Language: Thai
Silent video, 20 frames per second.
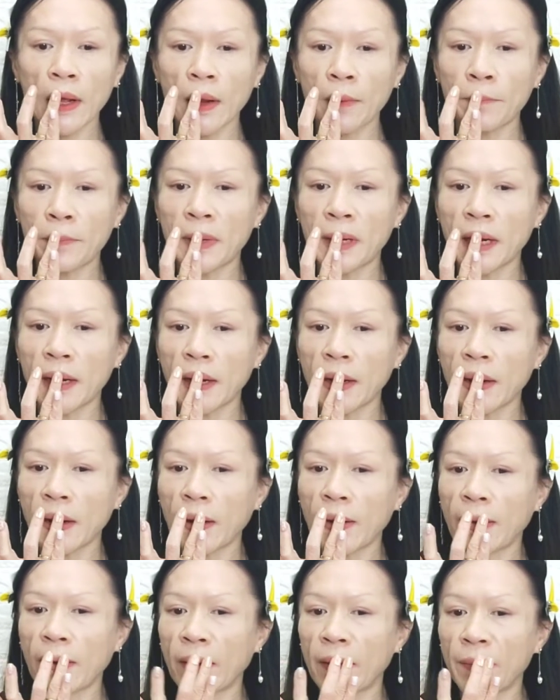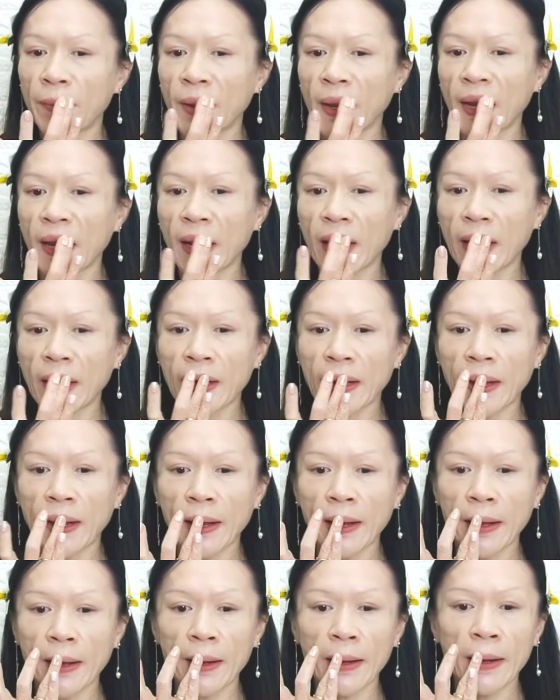กับเบลอขอบนิดนึงนะ
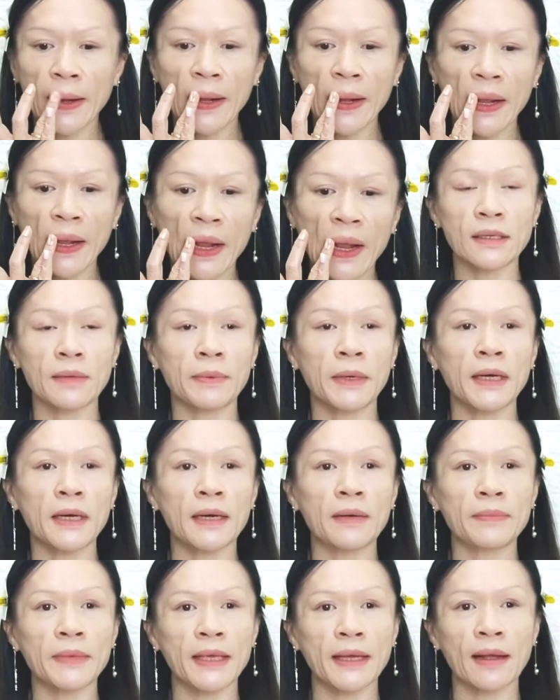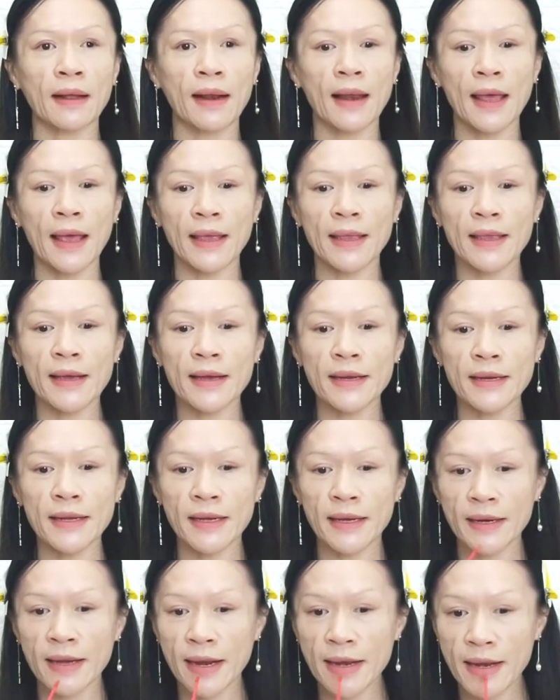คะจะเพิ่มอีกเลเยอร์หนึ่
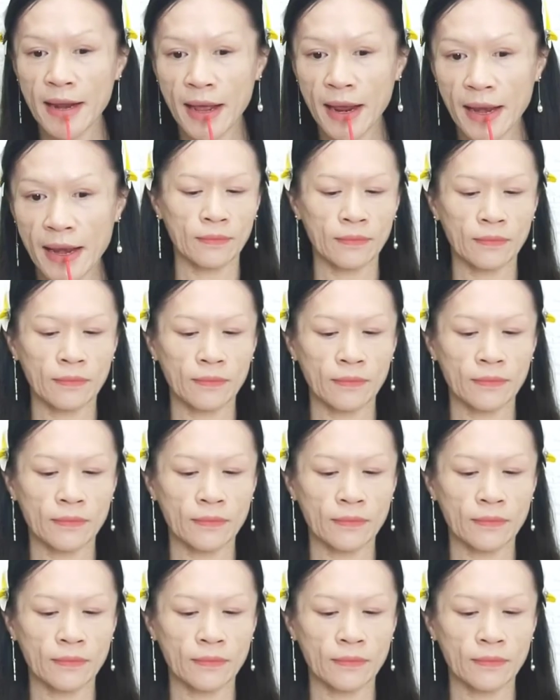งด้านในนะคะ